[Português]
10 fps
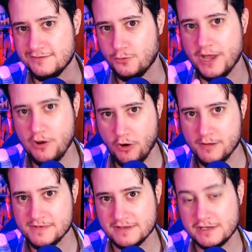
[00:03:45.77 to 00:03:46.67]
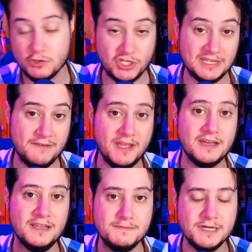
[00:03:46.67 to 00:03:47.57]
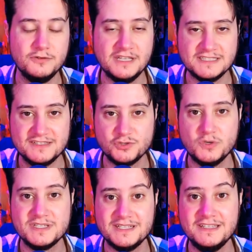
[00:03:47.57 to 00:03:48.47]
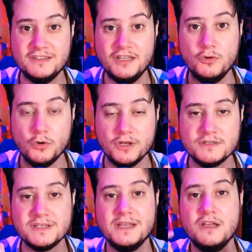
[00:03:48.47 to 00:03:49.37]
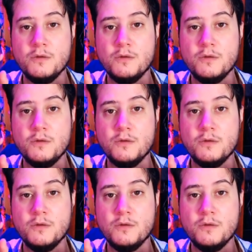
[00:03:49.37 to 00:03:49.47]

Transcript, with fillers: o Rei Robin, que eu já estava reclamando nas edições anteriores,